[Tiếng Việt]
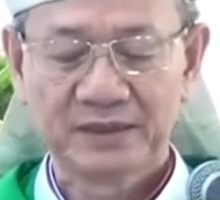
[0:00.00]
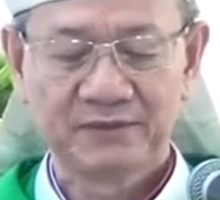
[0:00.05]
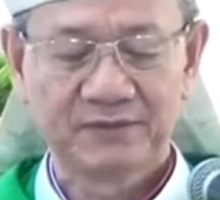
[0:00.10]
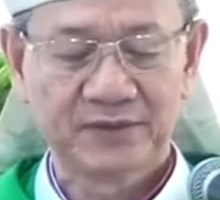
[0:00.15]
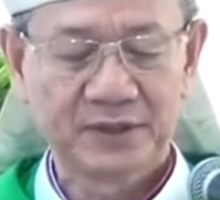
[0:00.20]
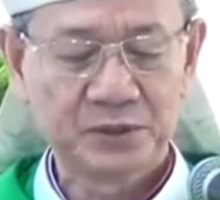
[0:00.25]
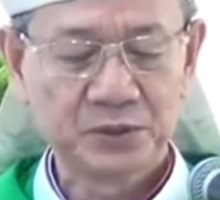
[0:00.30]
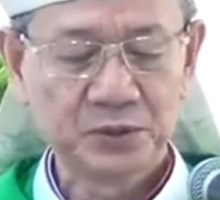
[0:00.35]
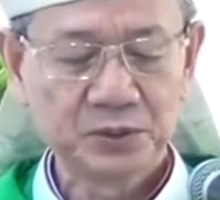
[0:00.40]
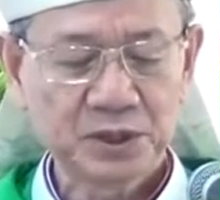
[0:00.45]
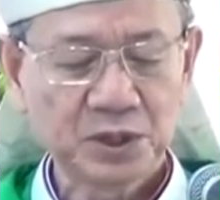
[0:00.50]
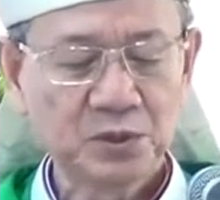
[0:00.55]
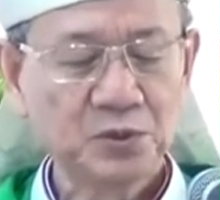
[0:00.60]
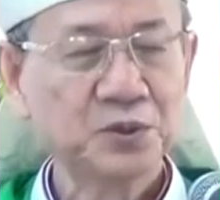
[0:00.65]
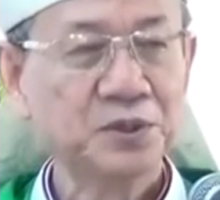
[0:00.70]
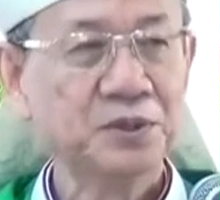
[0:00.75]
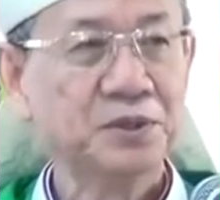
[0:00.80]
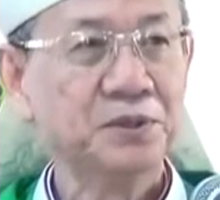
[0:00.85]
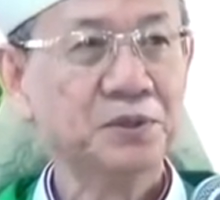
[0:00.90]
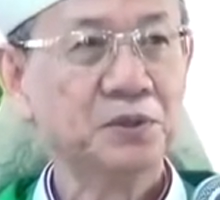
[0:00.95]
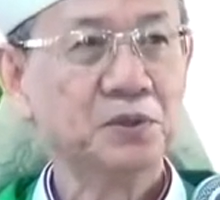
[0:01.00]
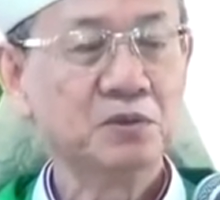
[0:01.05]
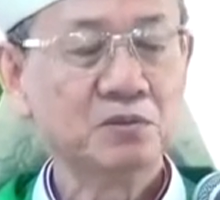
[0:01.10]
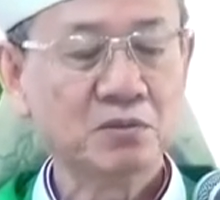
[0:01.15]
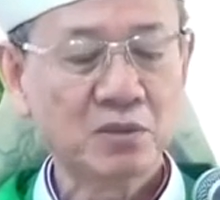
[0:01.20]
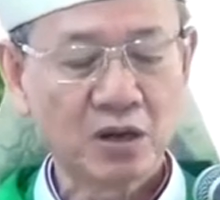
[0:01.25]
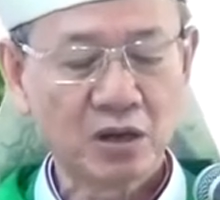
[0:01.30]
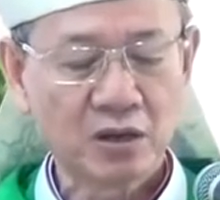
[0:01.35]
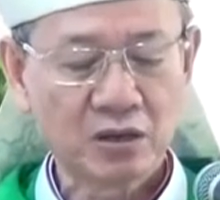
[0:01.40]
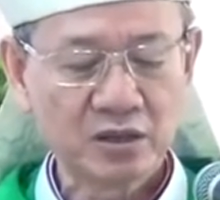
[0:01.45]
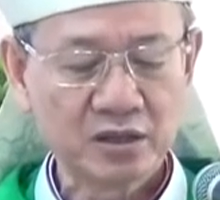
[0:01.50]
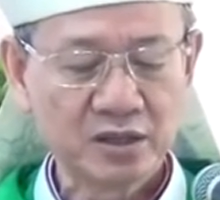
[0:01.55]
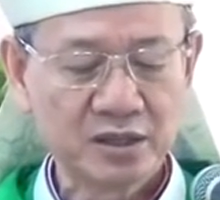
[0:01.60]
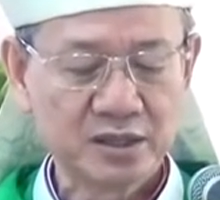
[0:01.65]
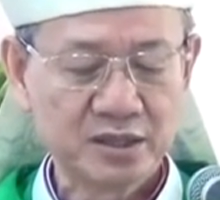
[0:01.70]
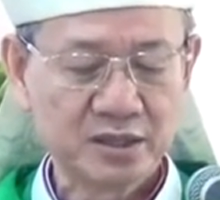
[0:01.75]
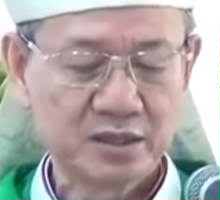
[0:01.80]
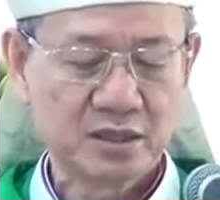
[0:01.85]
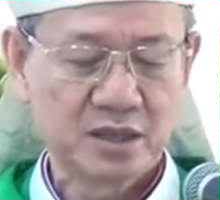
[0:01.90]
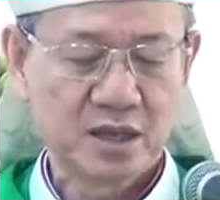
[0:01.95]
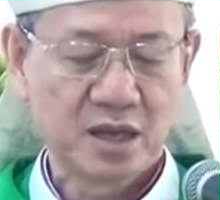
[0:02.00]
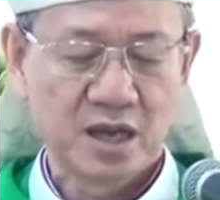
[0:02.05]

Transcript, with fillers: và Chúa thấu hiểu mọi